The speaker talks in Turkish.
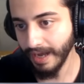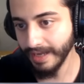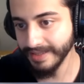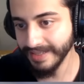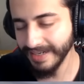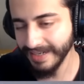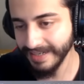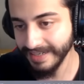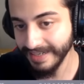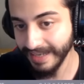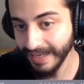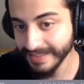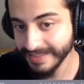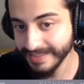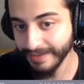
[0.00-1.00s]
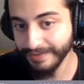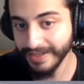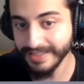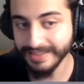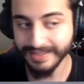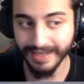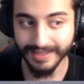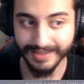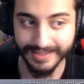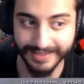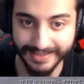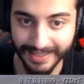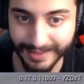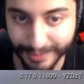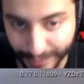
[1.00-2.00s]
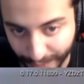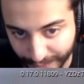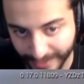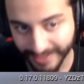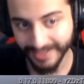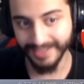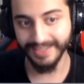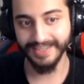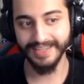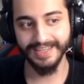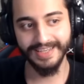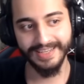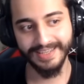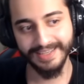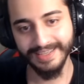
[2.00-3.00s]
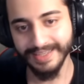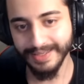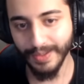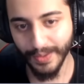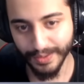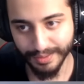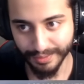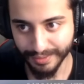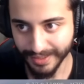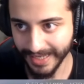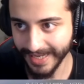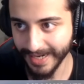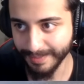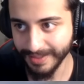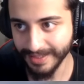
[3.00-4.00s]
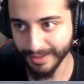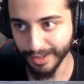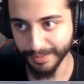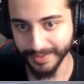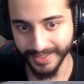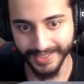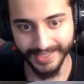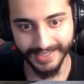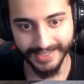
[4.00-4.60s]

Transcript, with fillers: Adrenalini hat safhaya çıkarttıktan sonra Go to the Arabic lobby.